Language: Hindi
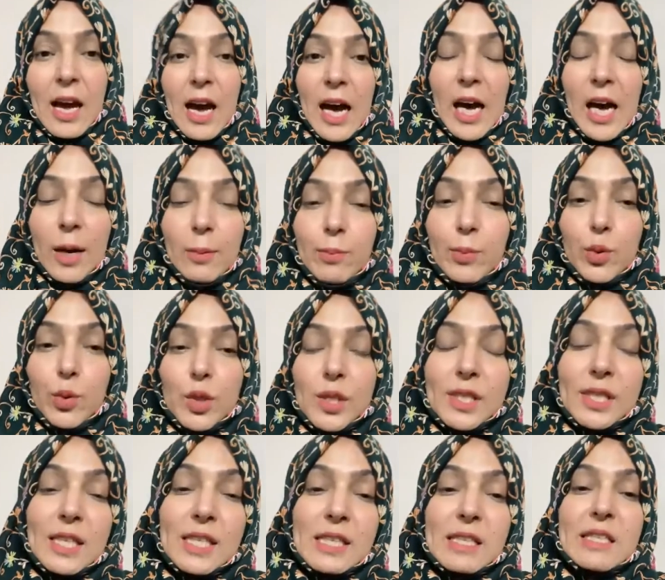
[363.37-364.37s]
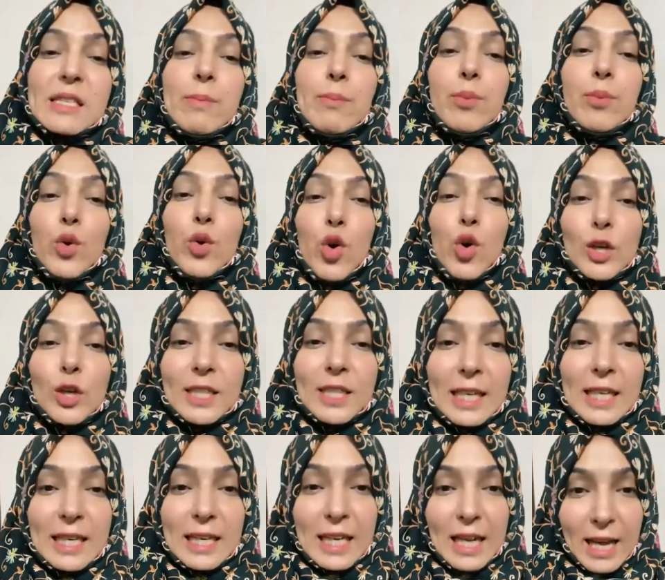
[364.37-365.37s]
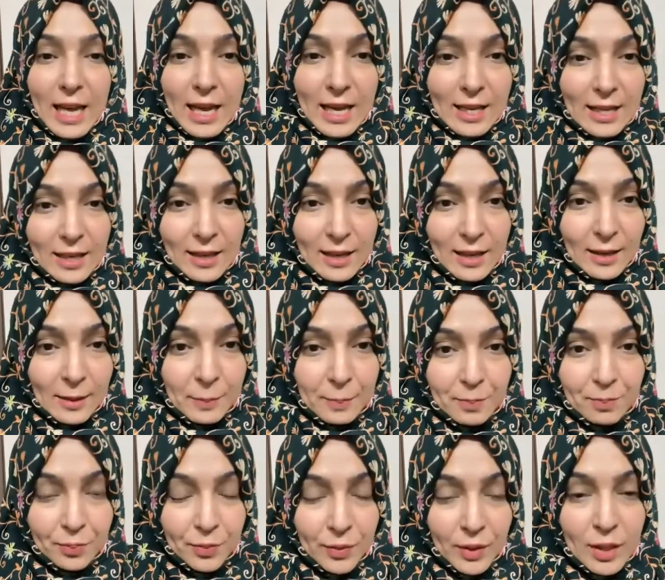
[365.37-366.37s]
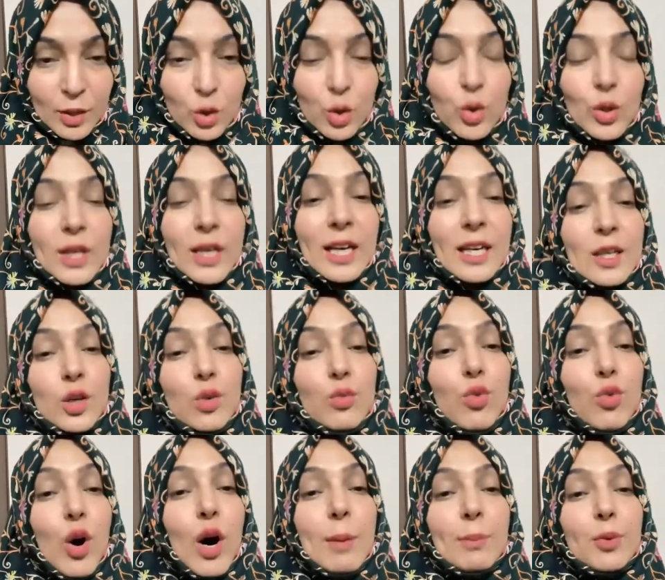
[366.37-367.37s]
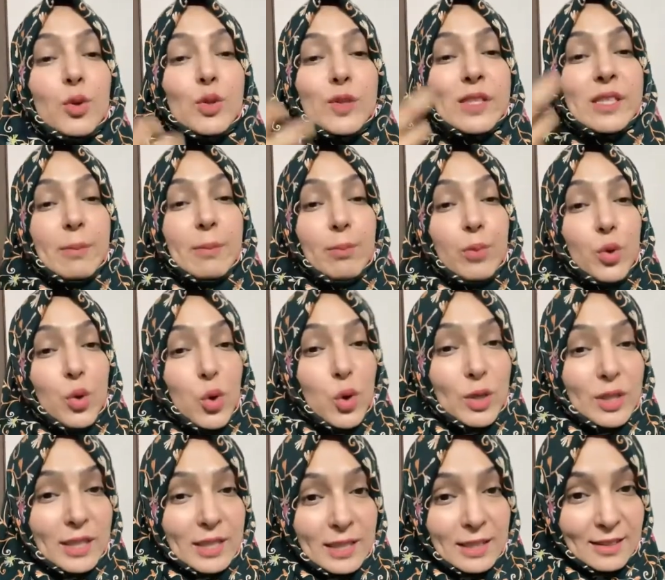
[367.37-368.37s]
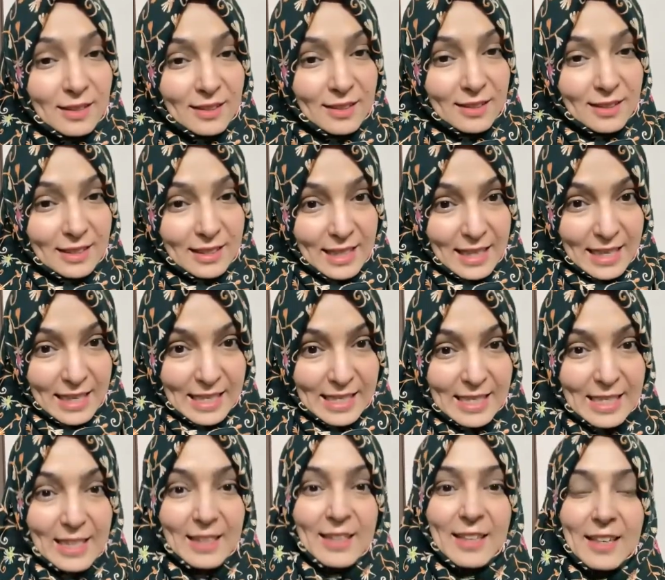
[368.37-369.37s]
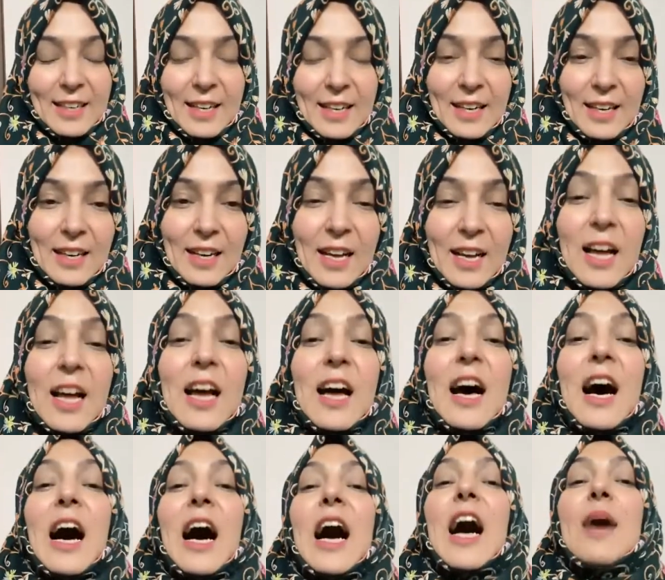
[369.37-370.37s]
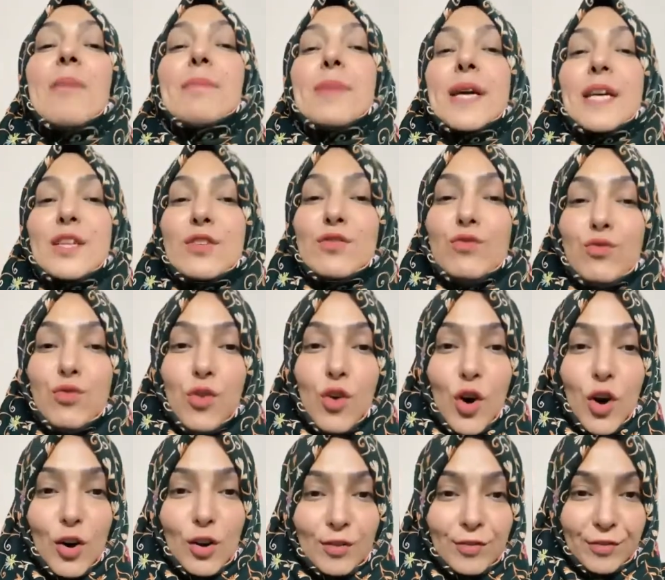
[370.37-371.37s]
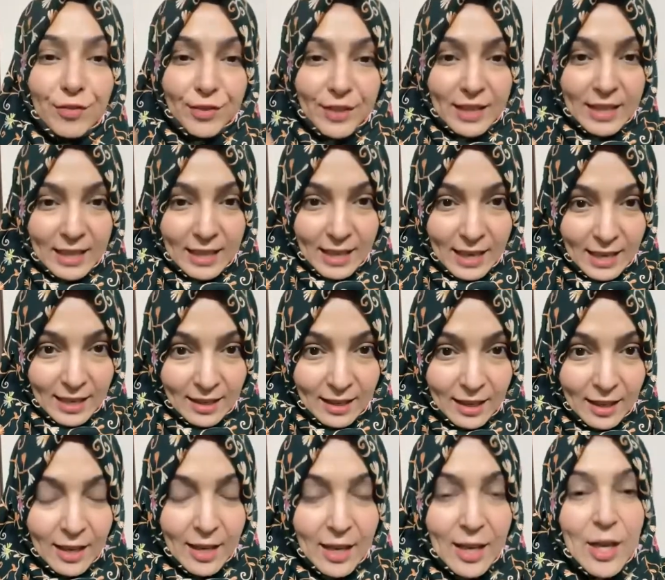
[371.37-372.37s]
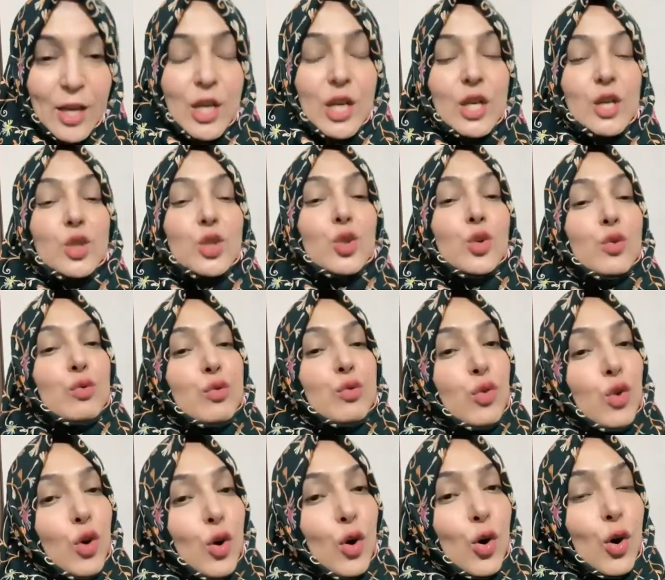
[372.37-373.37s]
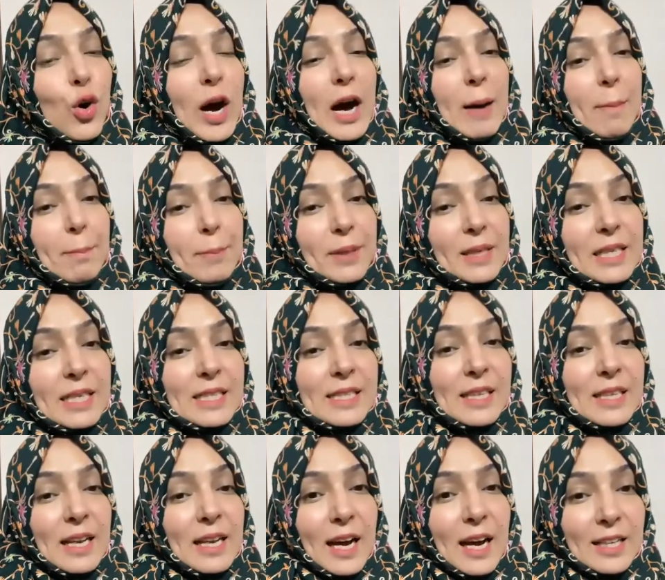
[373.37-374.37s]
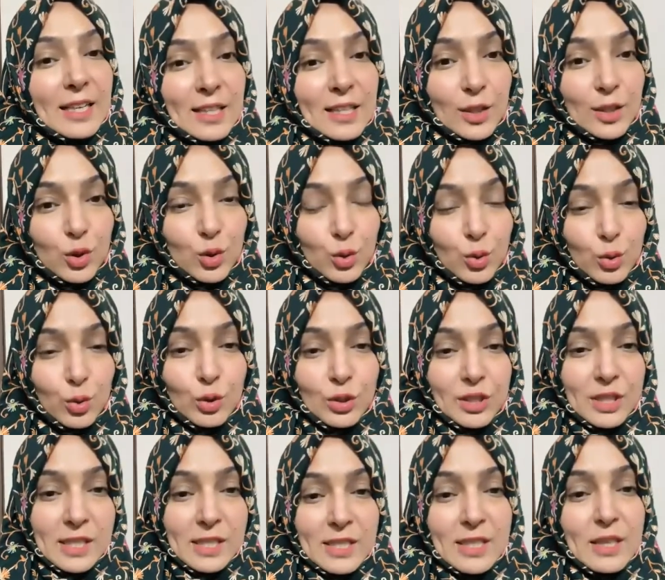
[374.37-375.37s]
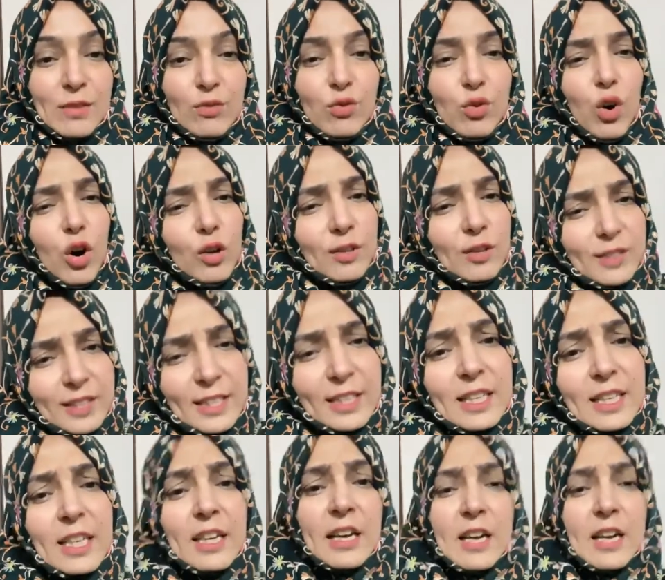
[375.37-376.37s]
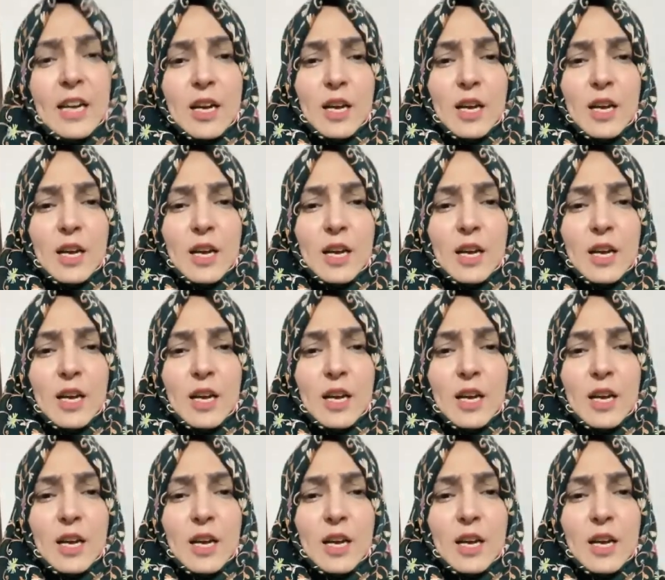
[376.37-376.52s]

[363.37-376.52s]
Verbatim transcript: आप उससे सपोर्ट लेंगे तो कल को वो आपको सपोर्ट दे सकेगा आप इन्वॉल्व करेंगे तो वो अपनी सलाहियतों को जिससे वो ऑलरेडी